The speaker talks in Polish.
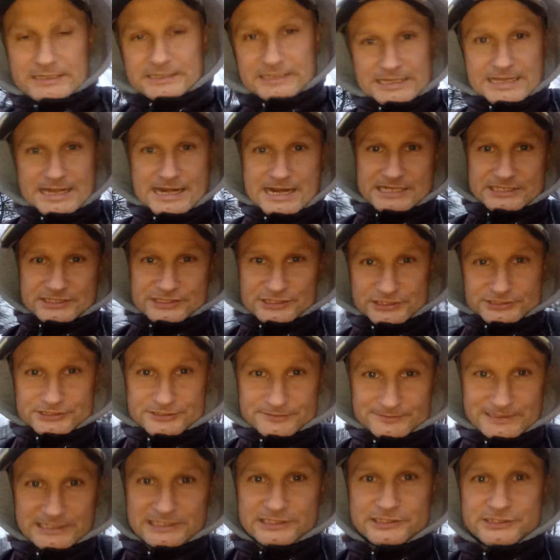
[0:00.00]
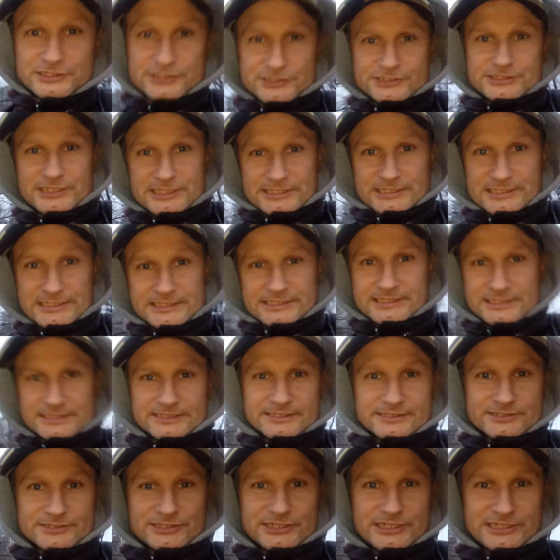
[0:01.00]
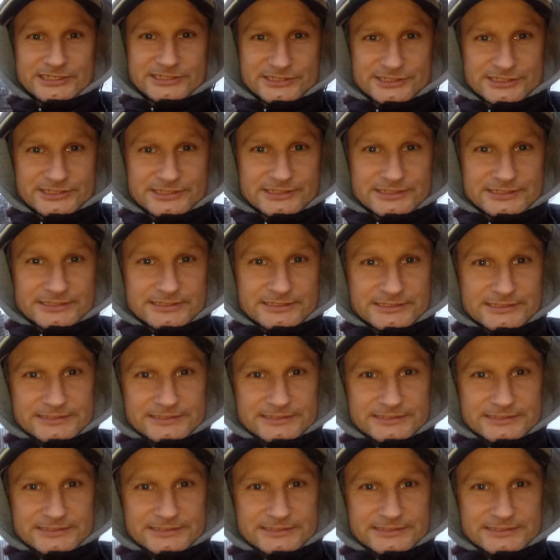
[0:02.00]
Na razie trzymajcie się. Cześć.